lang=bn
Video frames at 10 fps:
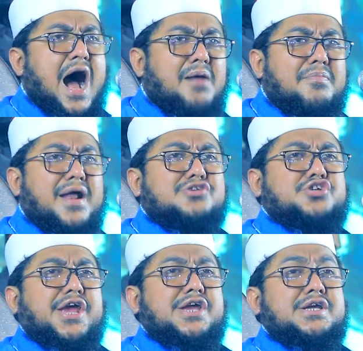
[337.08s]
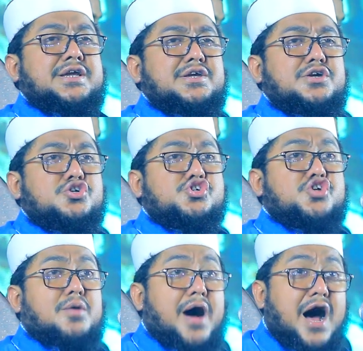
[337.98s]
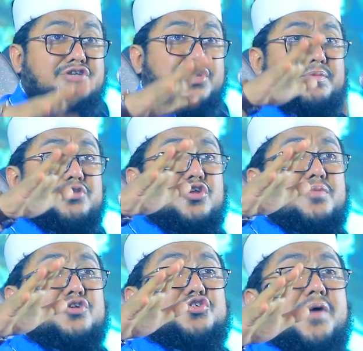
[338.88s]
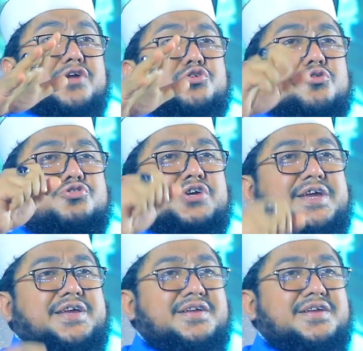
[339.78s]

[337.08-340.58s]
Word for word: আমরা যেই সমাজের ভিতরে বসবাস করছি